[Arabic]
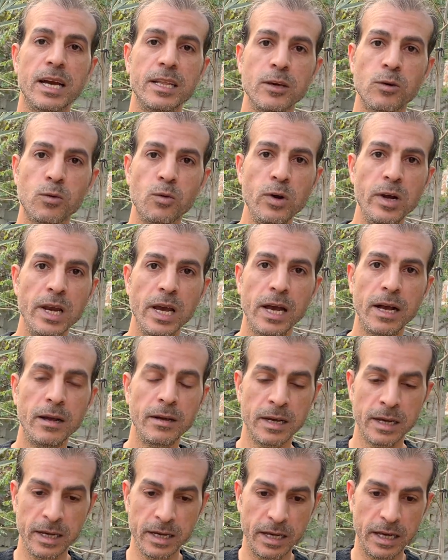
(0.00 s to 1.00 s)
هذه كلها
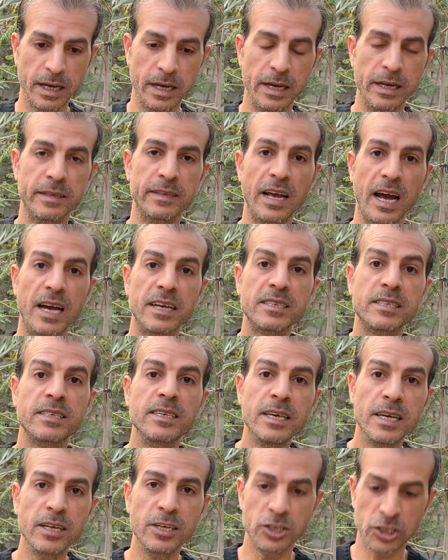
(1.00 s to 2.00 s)
آه،
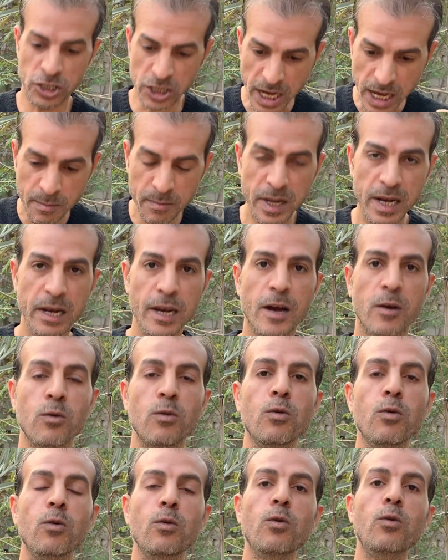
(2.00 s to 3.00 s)
تحسين شامل
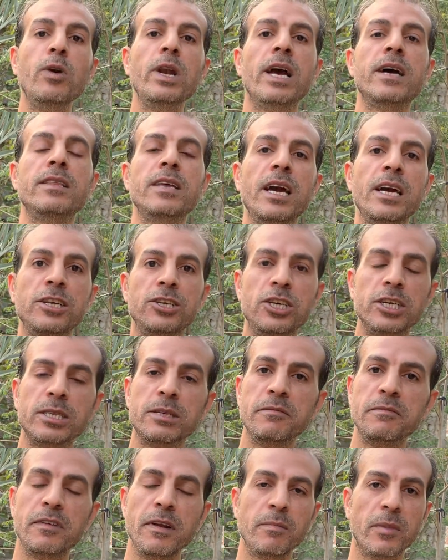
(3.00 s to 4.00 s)
لكل أداء
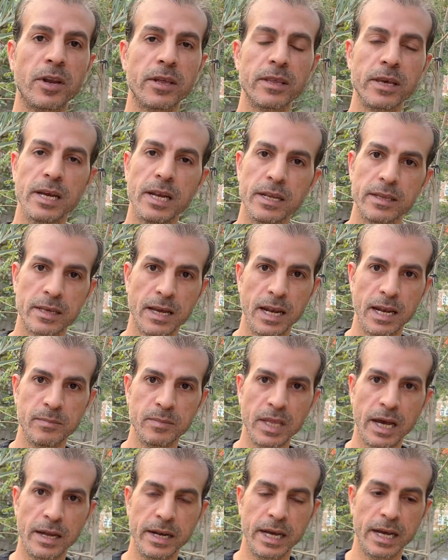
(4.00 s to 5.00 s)
الجسم في المناطق اللي
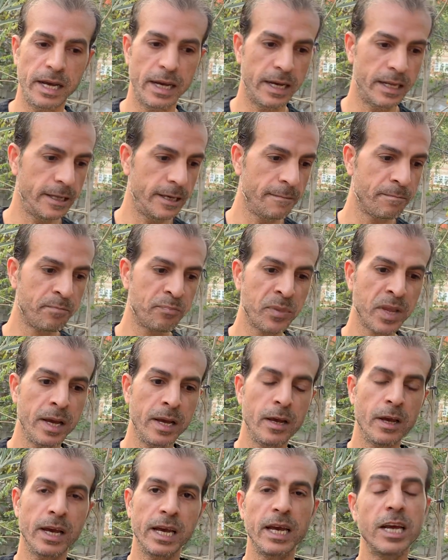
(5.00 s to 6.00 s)
اتكلمت عنها هذه
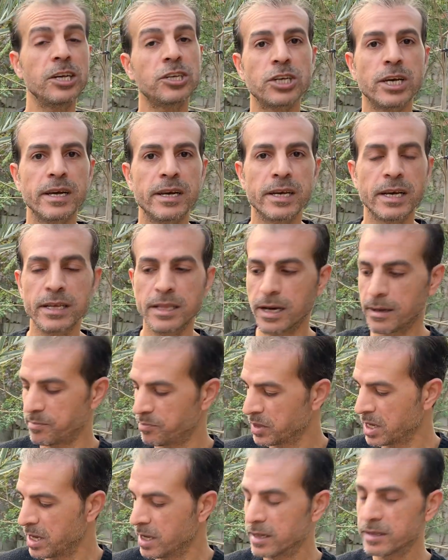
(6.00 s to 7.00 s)
إيش غير كده؟
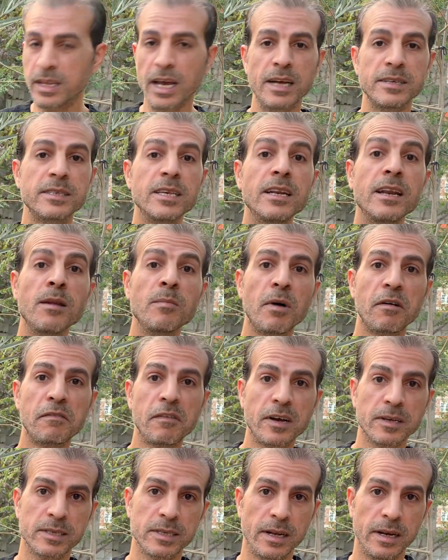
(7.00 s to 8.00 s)
تحسين
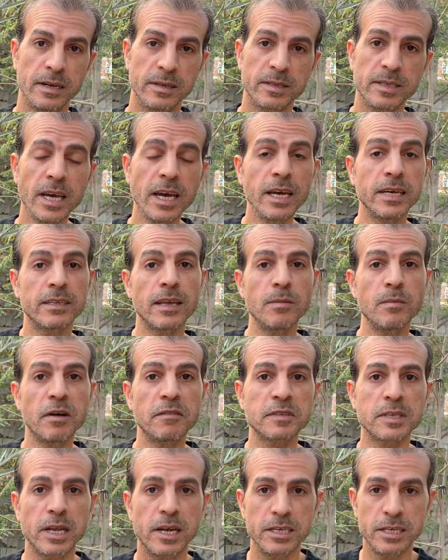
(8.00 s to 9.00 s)
المفاصل صحة
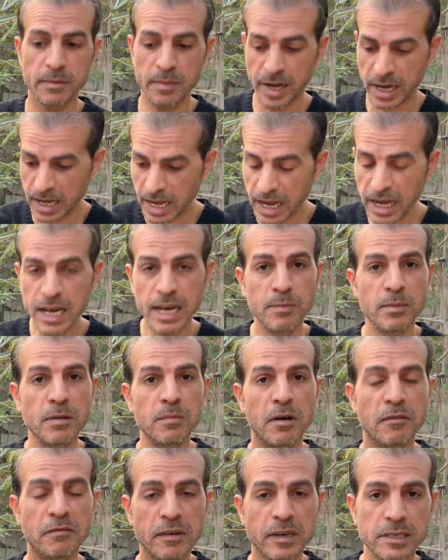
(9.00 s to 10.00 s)
المفصل يا جماعة أغلب
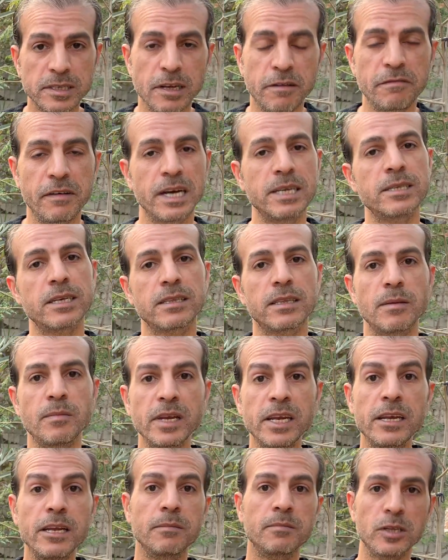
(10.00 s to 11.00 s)
المفاصل في هذا
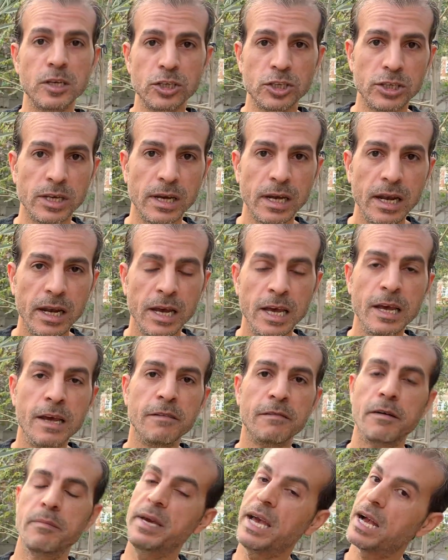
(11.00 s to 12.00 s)
التمرين بتشتغل
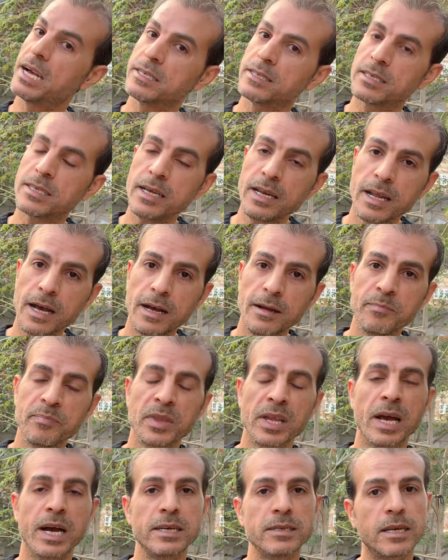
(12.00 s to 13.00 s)
فبيحسنها
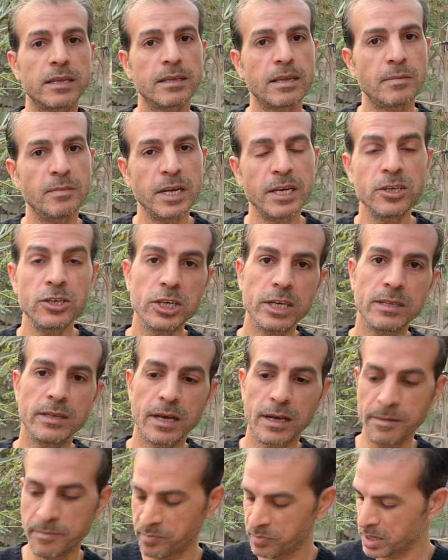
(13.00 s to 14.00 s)
هذا التمرين
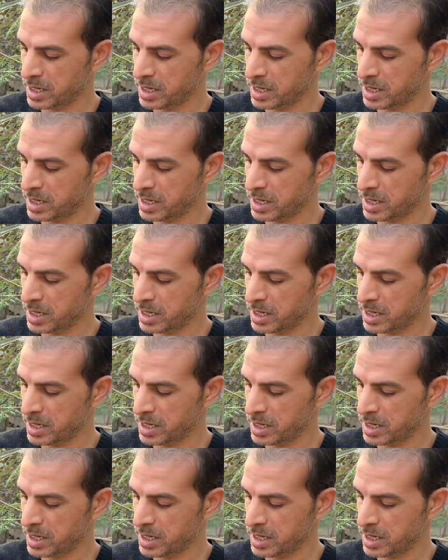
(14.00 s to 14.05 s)
جدا